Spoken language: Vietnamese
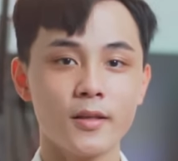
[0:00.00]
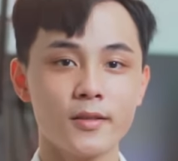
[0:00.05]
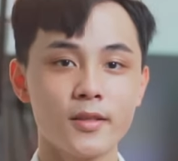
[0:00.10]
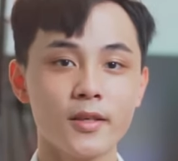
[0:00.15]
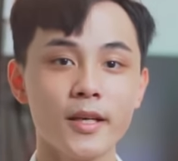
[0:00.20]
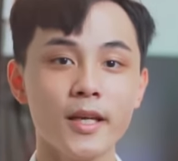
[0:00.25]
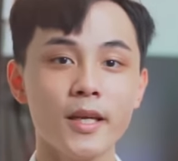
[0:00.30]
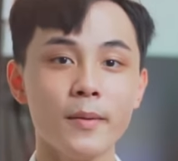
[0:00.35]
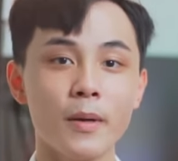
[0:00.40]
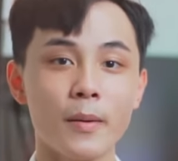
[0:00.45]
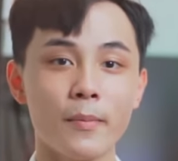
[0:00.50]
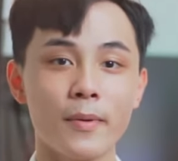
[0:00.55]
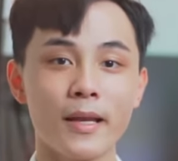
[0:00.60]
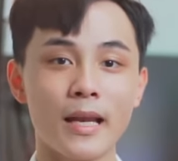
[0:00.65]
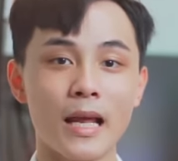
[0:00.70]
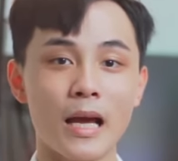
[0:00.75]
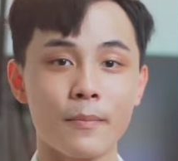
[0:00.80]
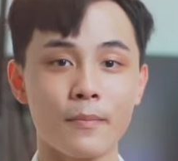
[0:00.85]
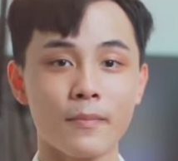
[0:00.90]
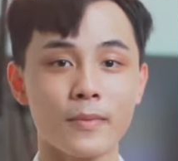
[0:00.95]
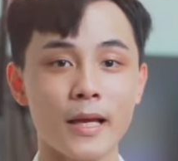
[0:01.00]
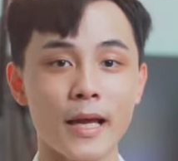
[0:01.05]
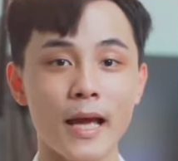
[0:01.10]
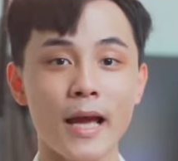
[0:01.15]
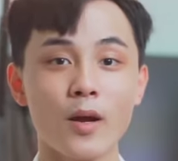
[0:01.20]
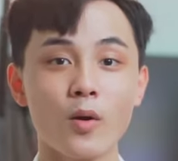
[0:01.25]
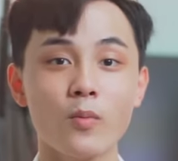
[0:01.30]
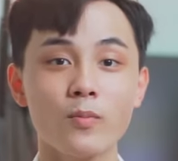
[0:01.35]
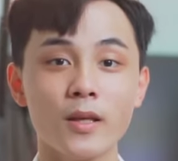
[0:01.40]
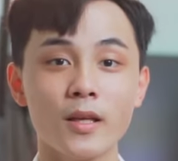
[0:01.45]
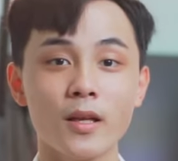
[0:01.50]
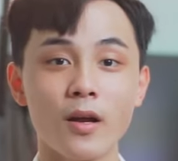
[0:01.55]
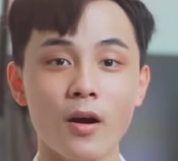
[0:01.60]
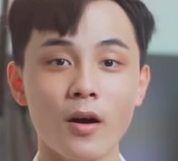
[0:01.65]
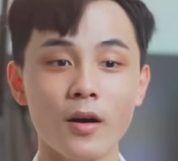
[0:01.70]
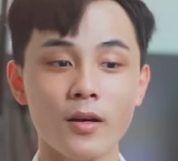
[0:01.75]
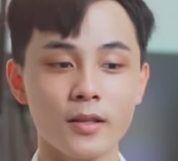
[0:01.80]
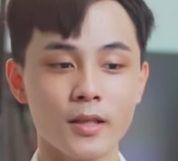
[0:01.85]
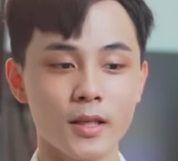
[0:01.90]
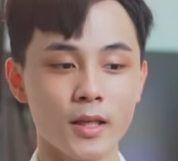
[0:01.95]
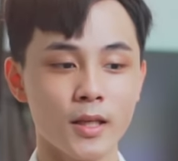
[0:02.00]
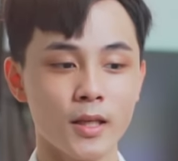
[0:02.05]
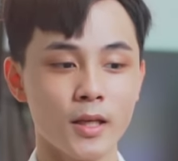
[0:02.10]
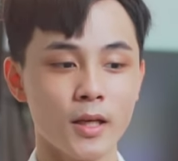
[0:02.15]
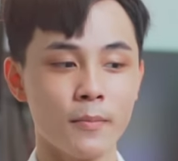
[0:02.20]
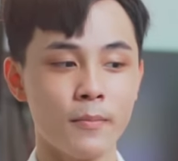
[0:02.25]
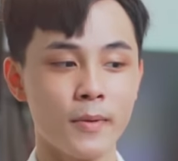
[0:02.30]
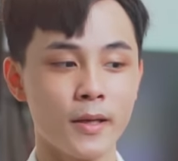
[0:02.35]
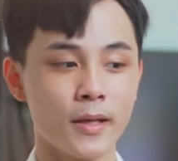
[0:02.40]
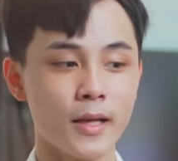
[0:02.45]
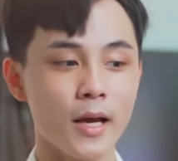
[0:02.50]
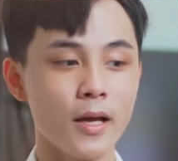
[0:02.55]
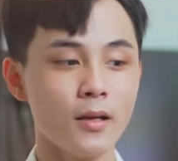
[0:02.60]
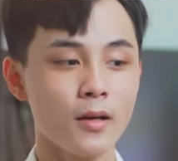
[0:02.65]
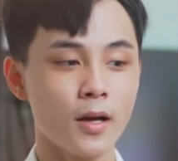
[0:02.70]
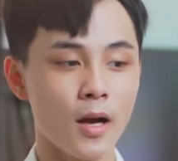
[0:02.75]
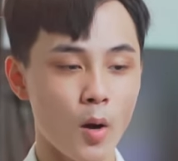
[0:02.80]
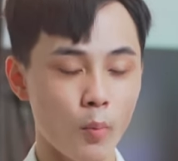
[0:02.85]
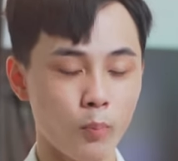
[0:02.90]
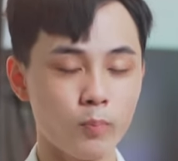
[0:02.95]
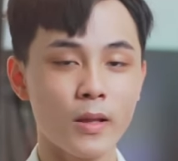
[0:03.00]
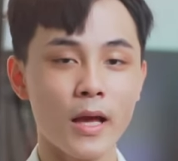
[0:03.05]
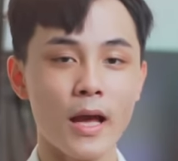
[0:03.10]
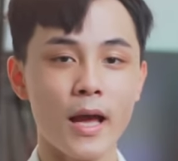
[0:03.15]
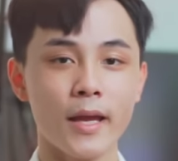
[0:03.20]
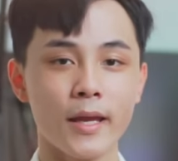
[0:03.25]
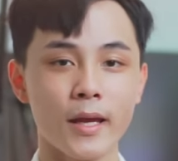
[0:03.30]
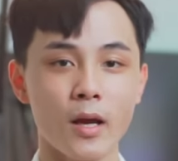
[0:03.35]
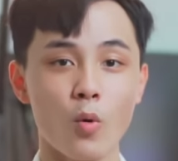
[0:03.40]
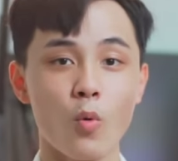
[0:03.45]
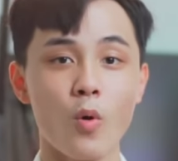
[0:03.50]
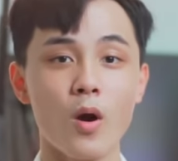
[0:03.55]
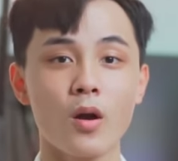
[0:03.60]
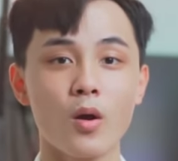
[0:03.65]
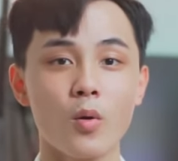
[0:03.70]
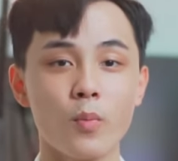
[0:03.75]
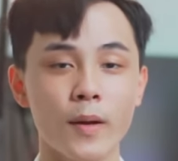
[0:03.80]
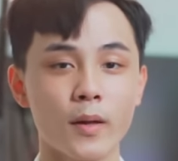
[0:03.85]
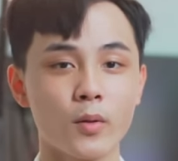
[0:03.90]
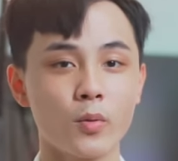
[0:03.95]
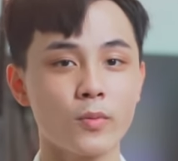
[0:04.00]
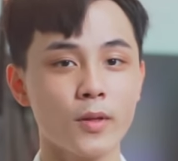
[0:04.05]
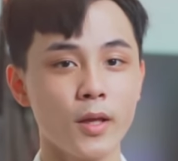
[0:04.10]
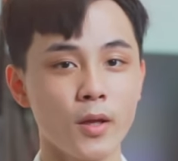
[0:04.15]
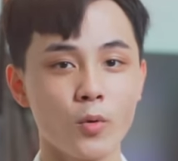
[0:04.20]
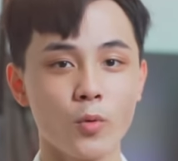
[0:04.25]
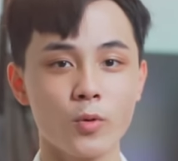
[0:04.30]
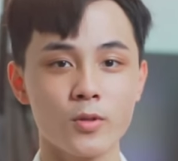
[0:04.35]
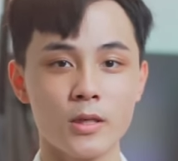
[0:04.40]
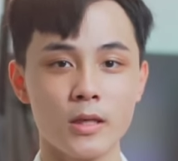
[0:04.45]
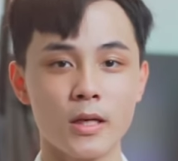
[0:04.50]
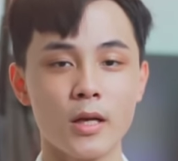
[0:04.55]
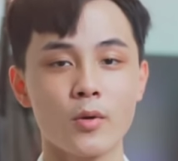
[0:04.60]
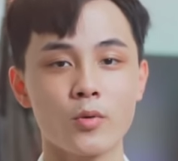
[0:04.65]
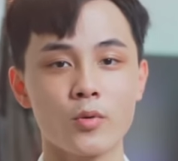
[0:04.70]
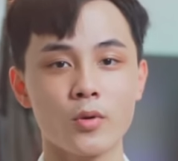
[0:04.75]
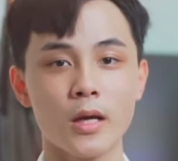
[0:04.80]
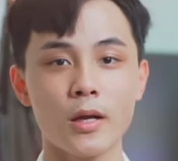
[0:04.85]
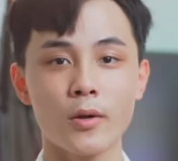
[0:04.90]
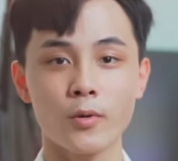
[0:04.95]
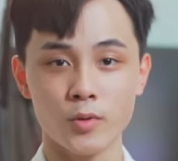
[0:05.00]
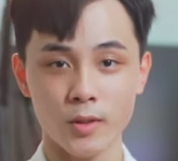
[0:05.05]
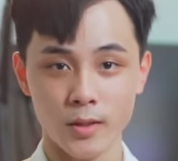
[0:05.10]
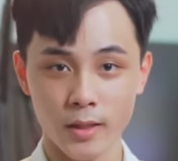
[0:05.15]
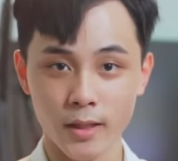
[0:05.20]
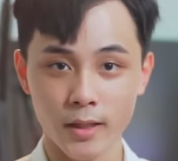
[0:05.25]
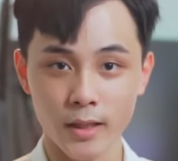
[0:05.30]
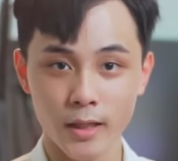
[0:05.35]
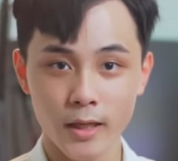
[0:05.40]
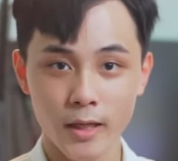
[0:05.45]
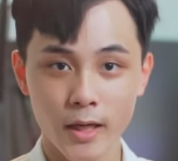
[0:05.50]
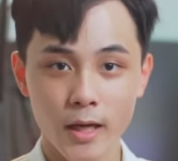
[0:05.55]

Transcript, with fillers: Trước khi mà mình làm tại hai công ty đó thì mình đã được học tại khoa công nghệ thông tin của trường Cao đẳng truyền hình.